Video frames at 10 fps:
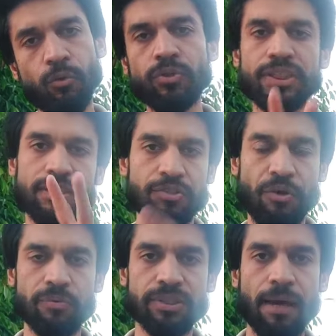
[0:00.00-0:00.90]
दो चीज़ें
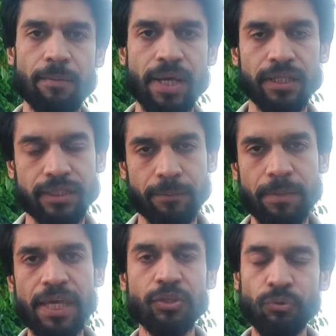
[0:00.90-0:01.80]
जो है वो सामने आती
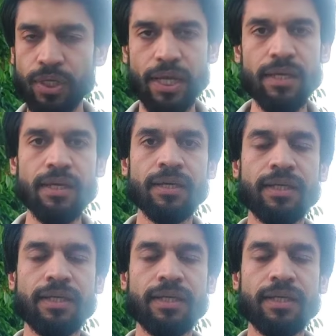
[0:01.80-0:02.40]
हैं एक तो ये